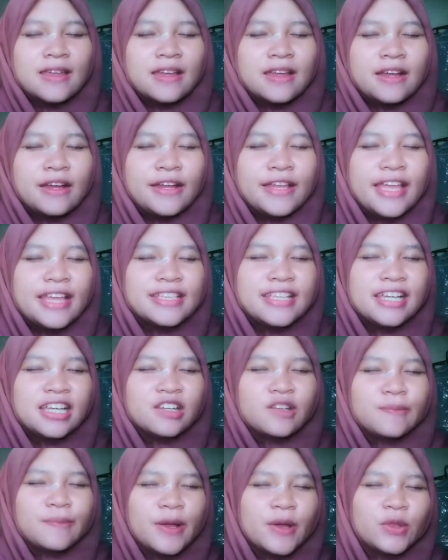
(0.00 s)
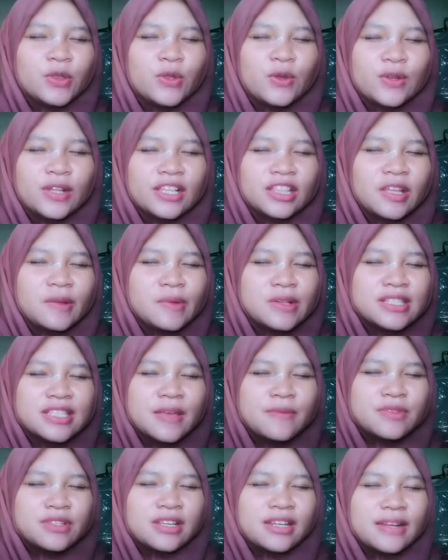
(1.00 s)
Oh ya, jangan lupa untuk klik tombol
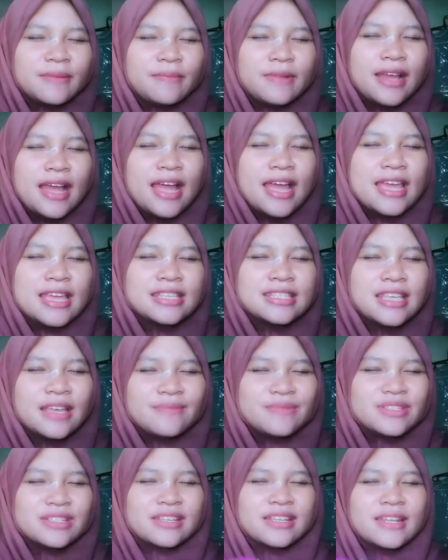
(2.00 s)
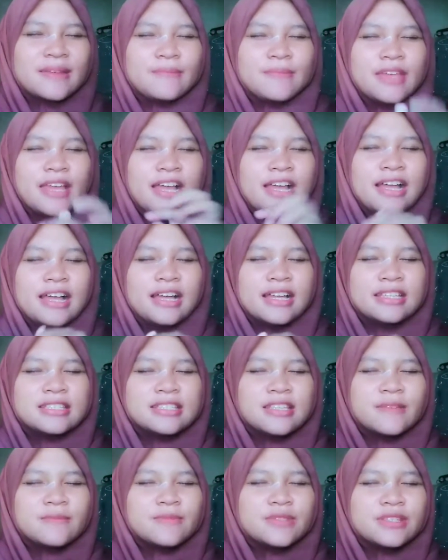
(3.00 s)
subscribe guys, subscribe ya,
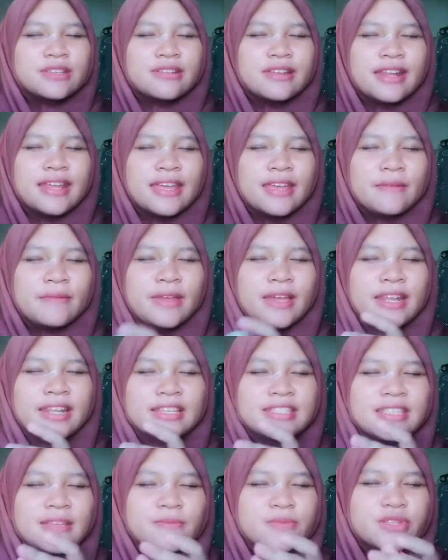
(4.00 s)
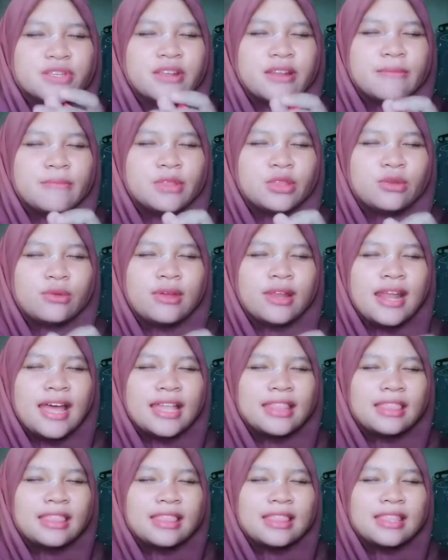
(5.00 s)
subscribe karena subscribe itu
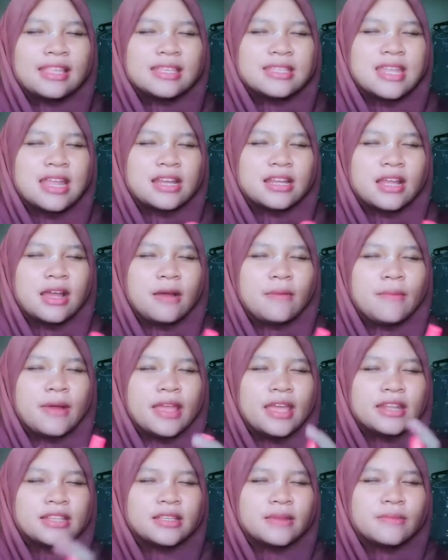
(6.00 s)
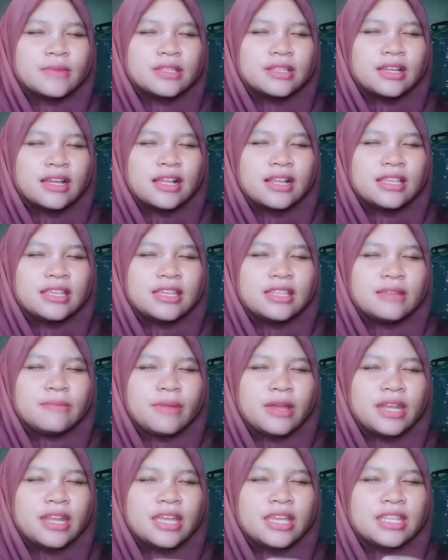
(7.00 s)
gratis dan nggak bayar sama sekali. Ini
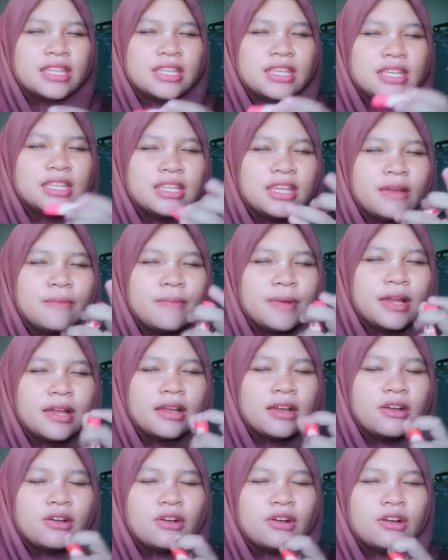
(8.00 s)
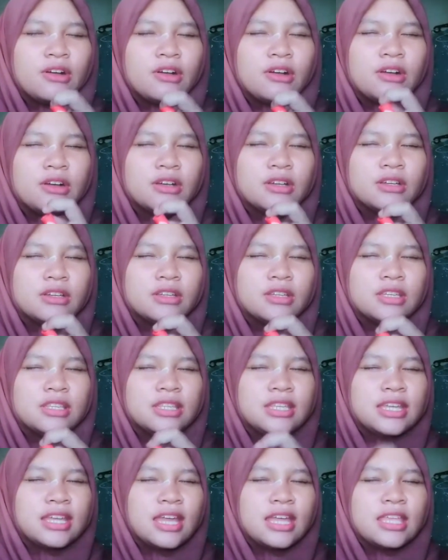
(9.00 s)
mana ini? Ini apa? Oh,
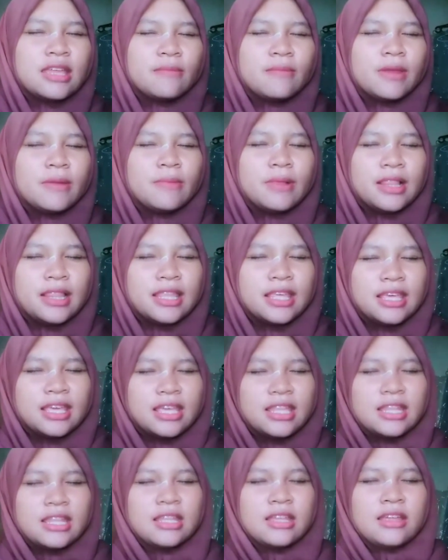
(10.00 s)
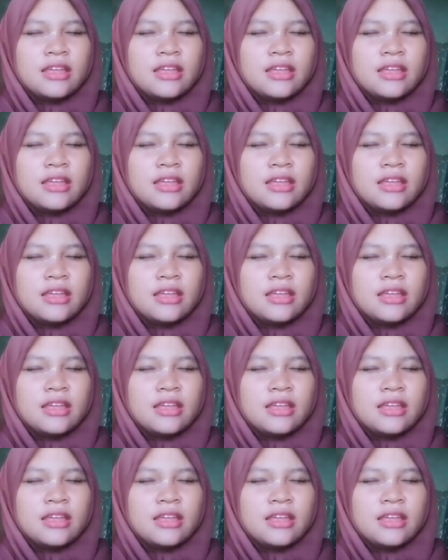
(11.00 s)
ini kayaknya Maybelline.